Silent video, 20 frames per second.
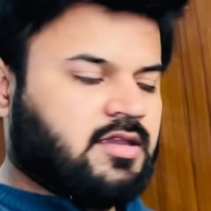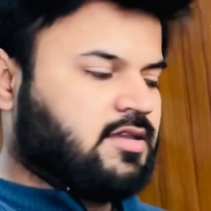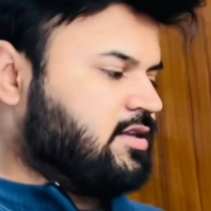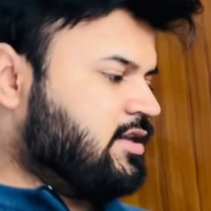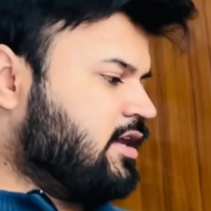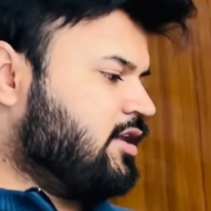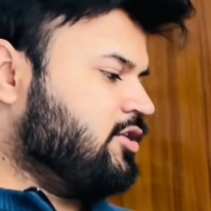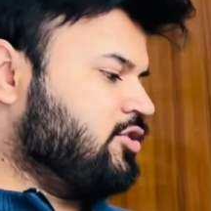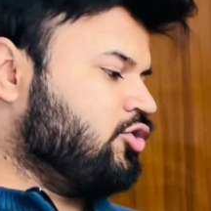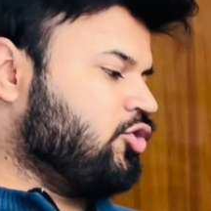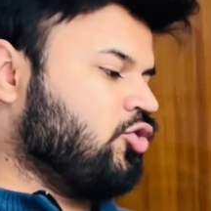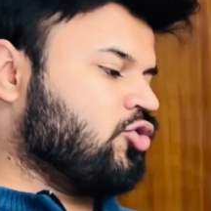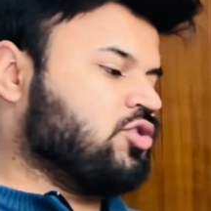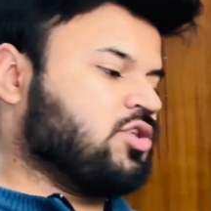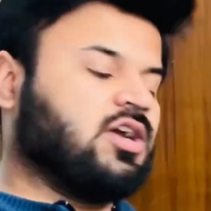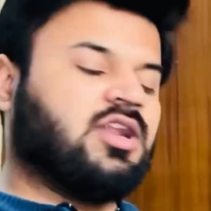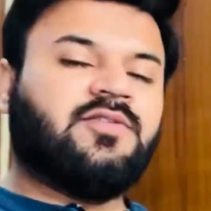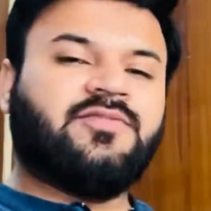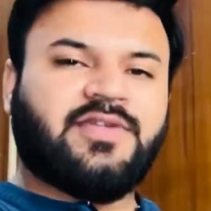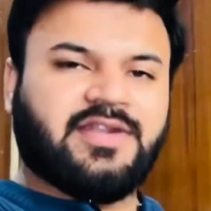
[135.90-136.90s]
ये
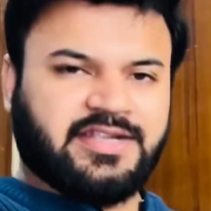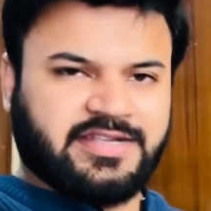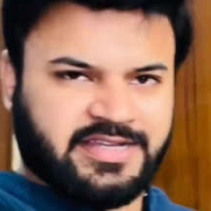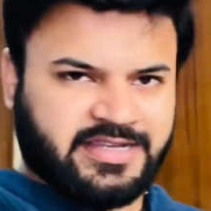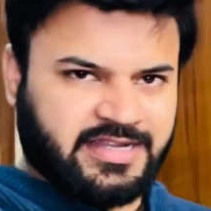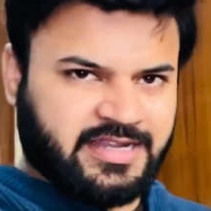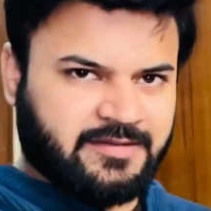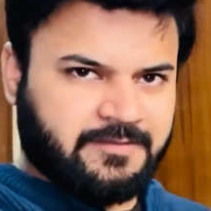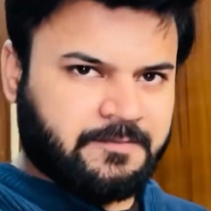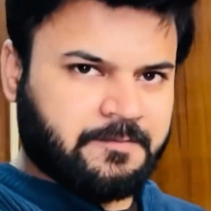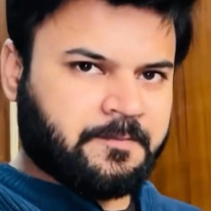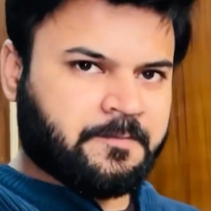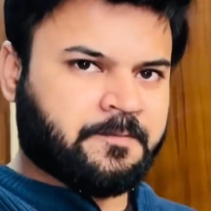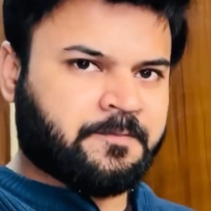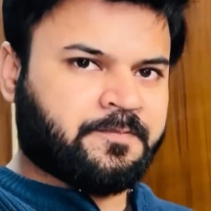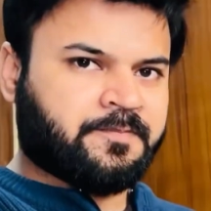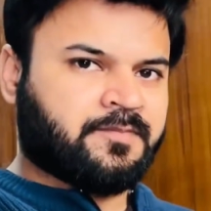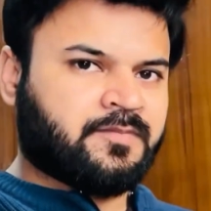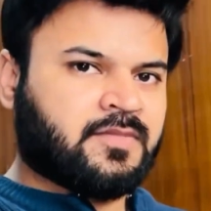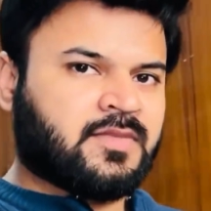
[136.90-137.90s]
लोकल फिल्टर है
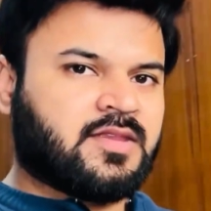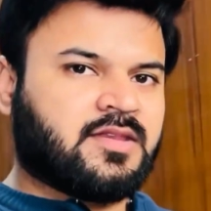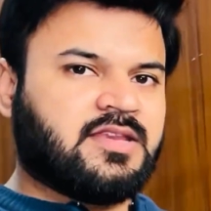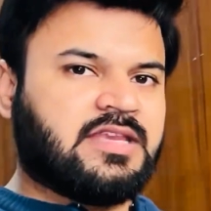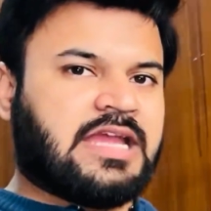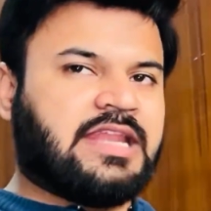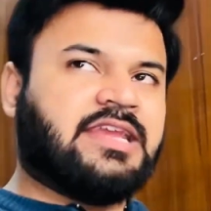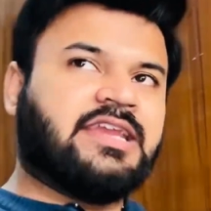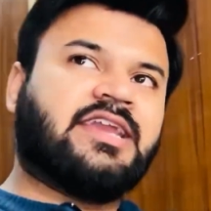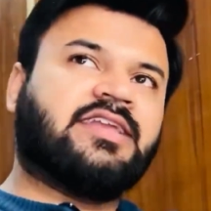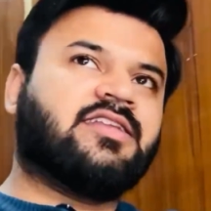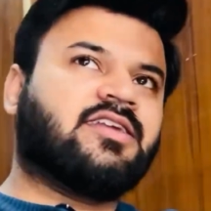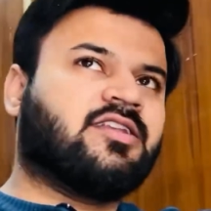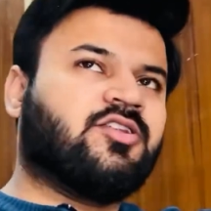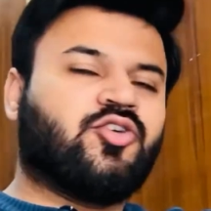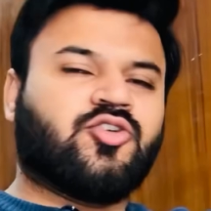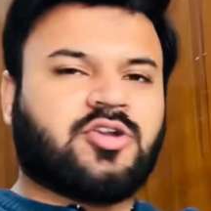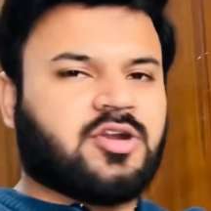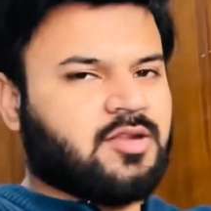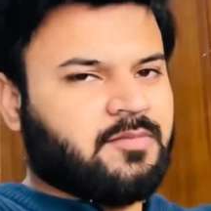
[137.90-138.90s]
यानी कि इधर
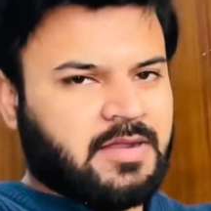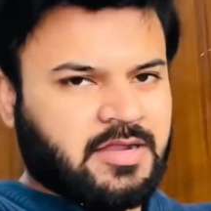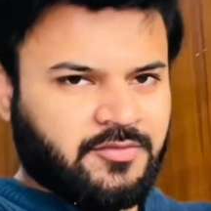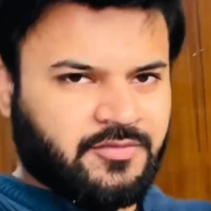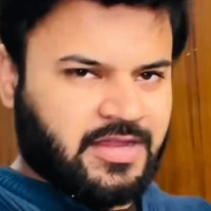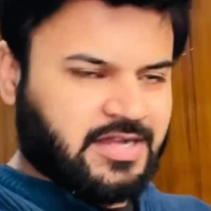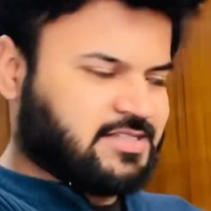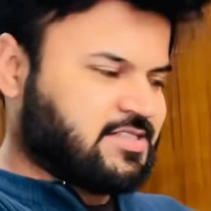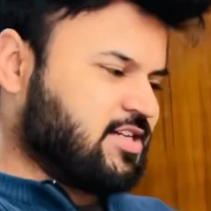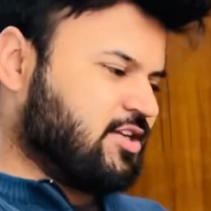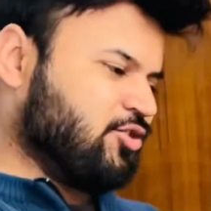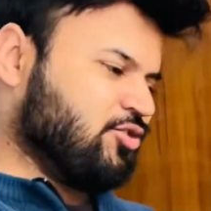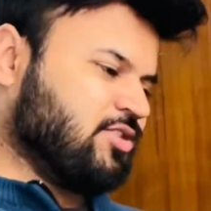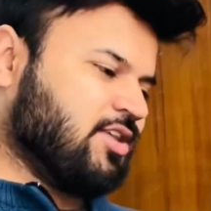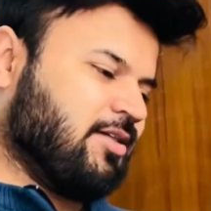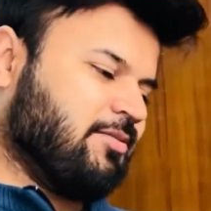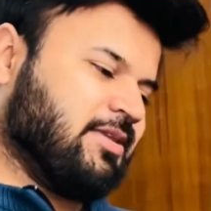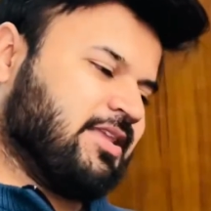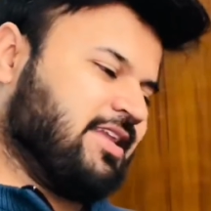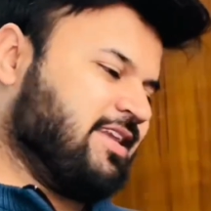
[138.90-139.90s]
लोकल मैन्युफैक्चर
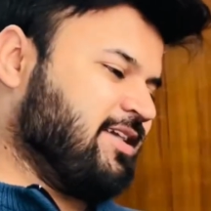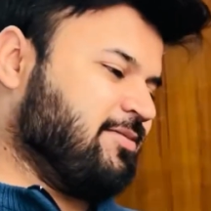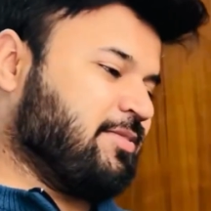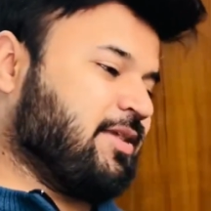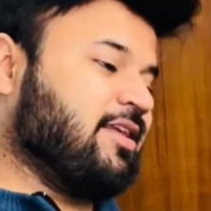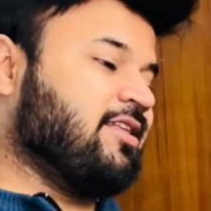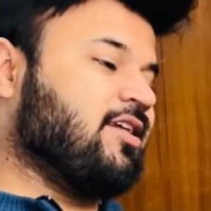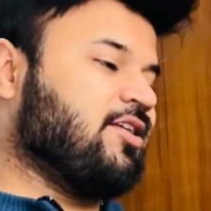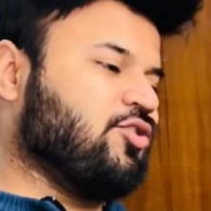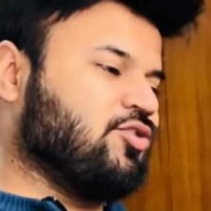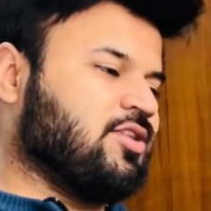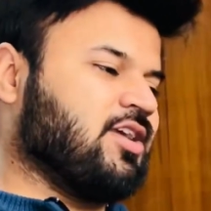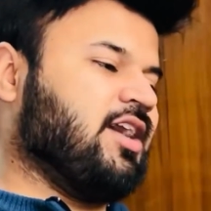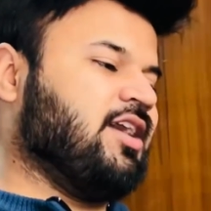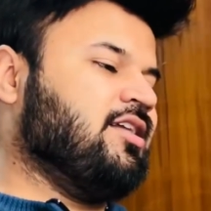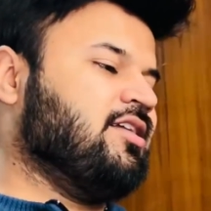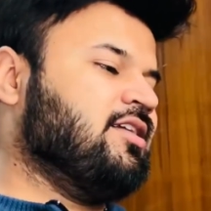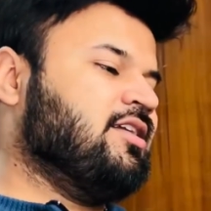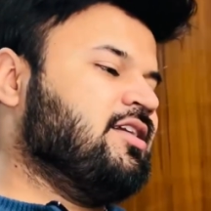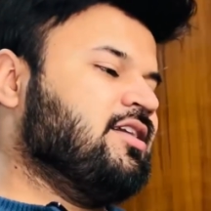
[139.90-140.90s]
होता है पता नहीं अब किधर होता
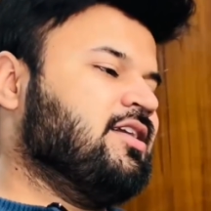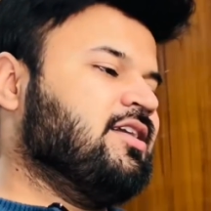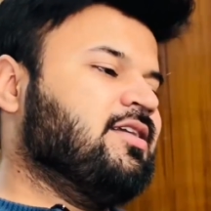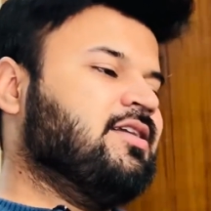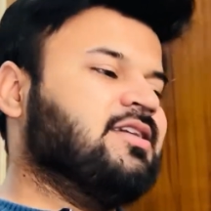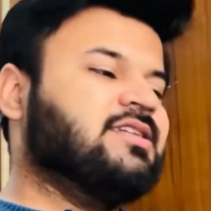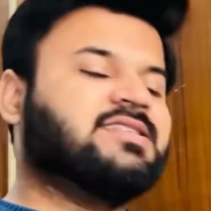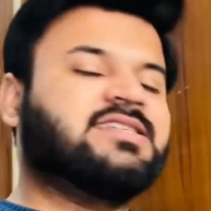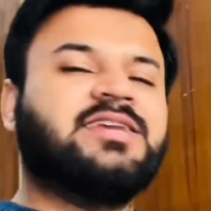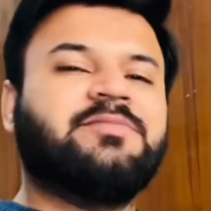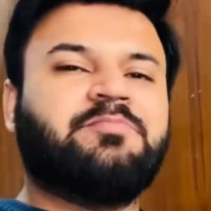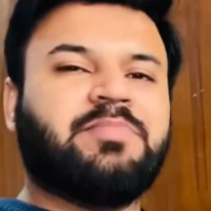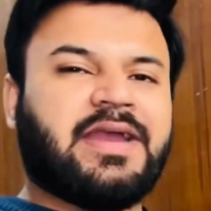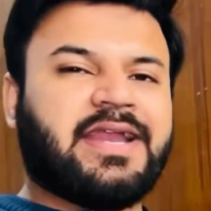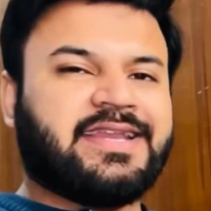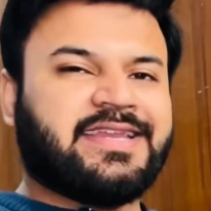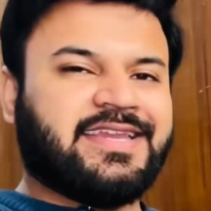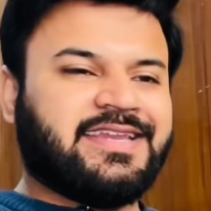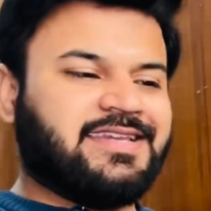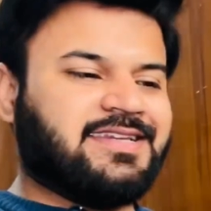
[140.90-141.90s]
है इसकी
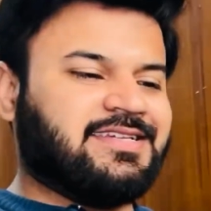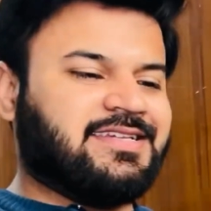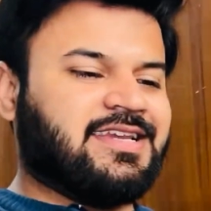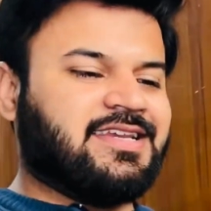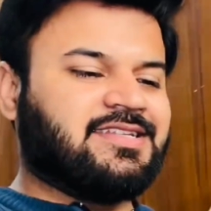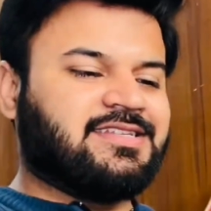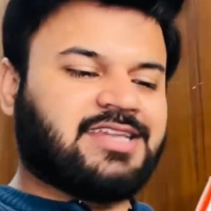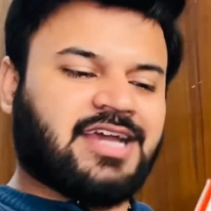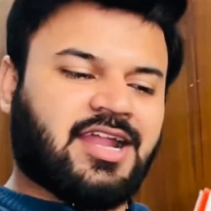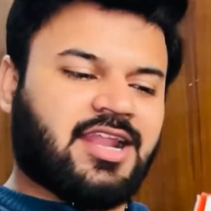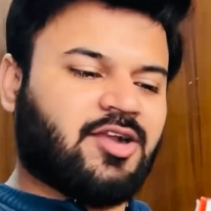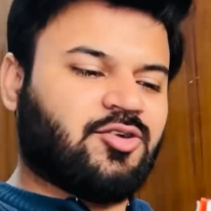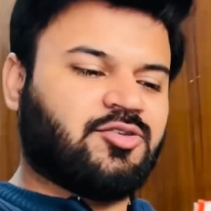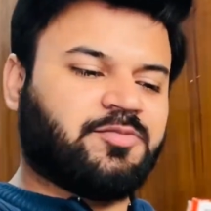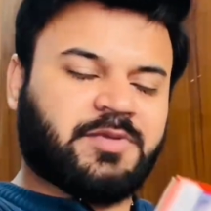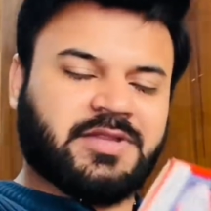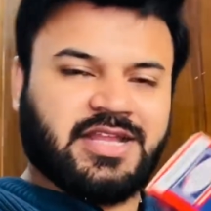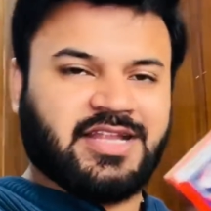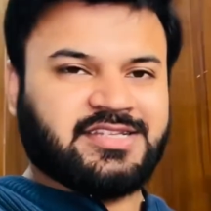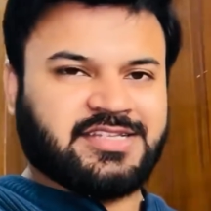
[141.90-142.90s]
पैकिंग ये सारा
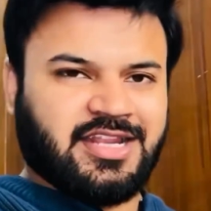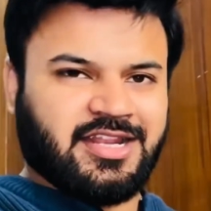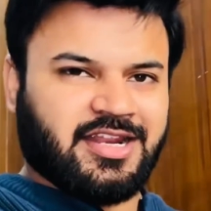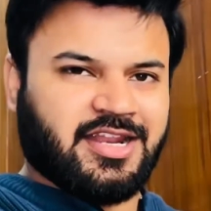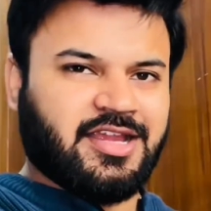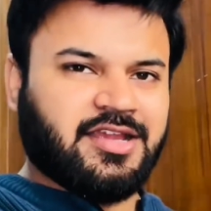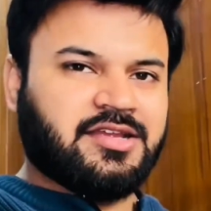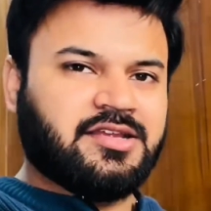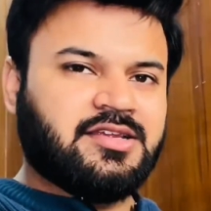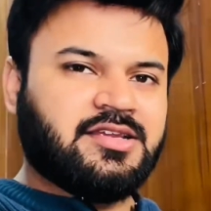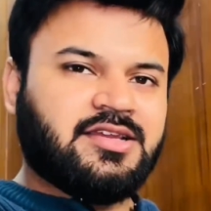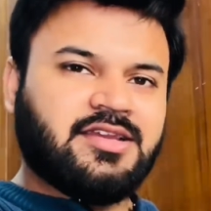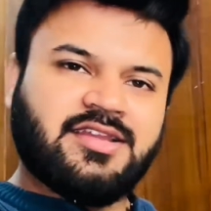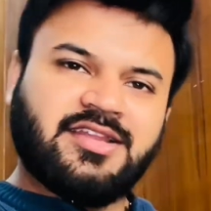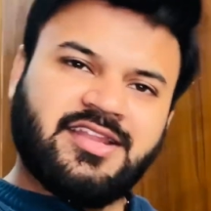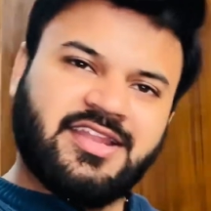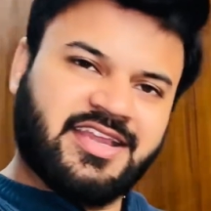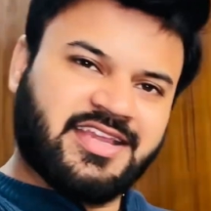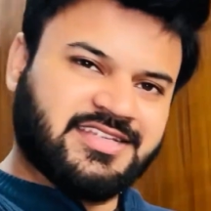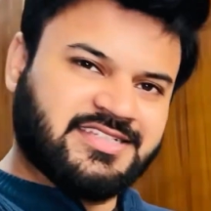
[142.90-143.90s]
कुछ पता चल रहा
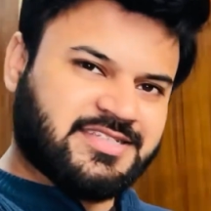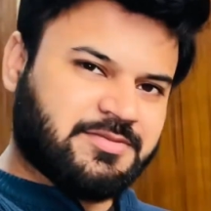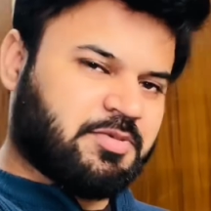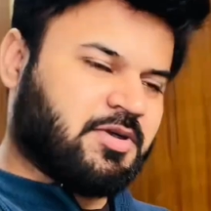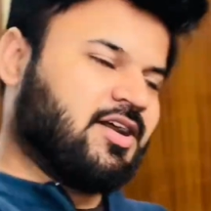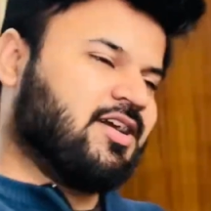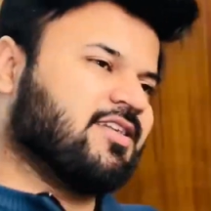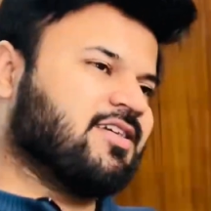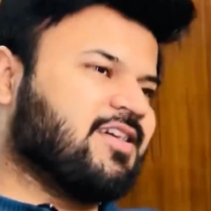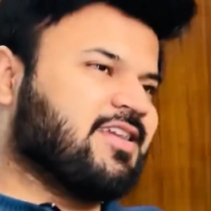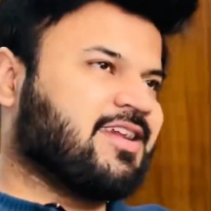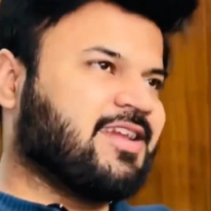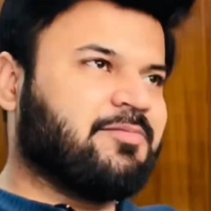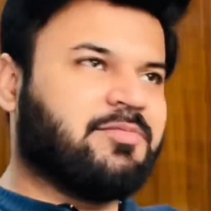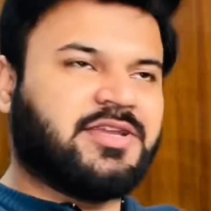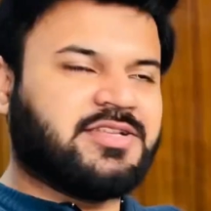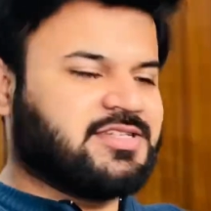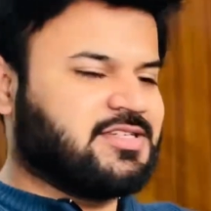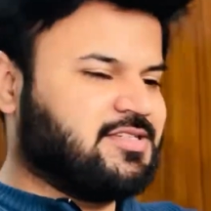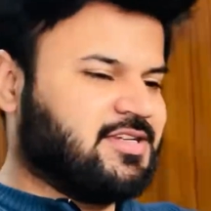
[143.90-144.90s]
है लेकिन जापान करके
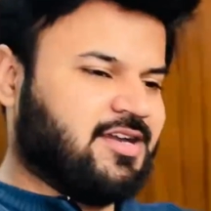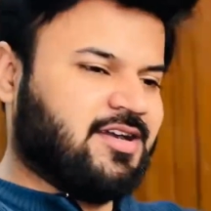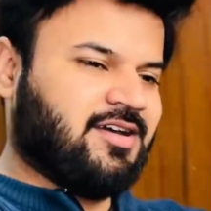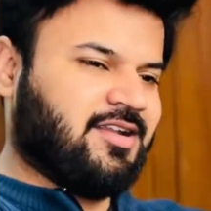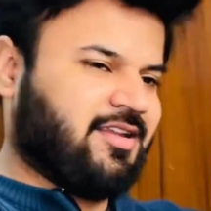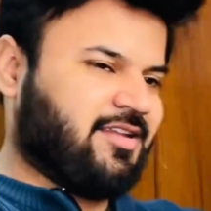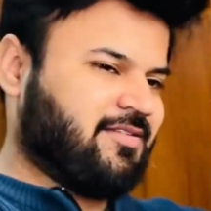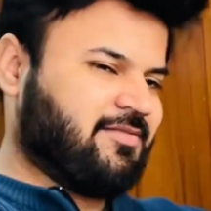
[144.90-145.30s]
बेची जा रही